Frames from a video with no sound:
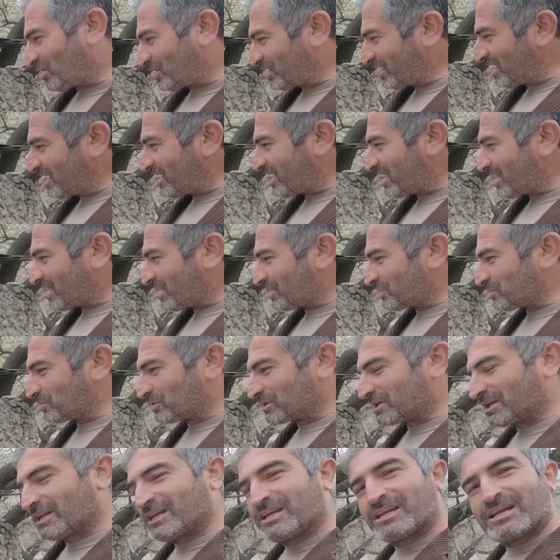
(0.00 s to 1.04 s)
और ये
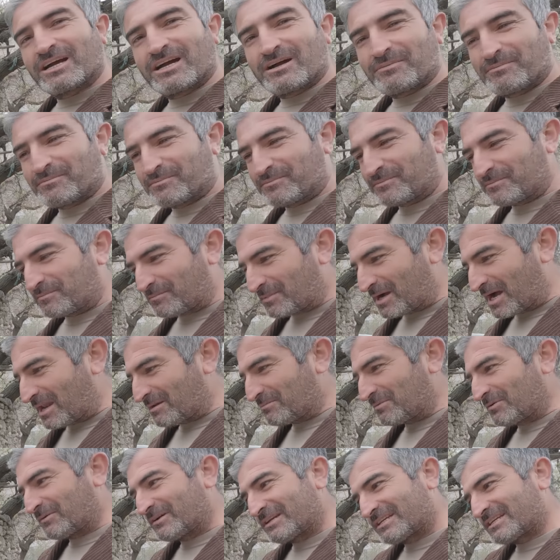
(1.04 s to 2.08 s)
टोटली ना
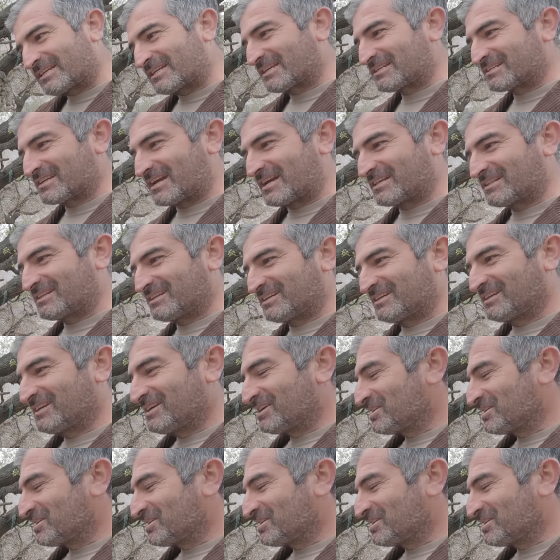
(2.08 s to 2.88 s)
माल मवेशी के साथ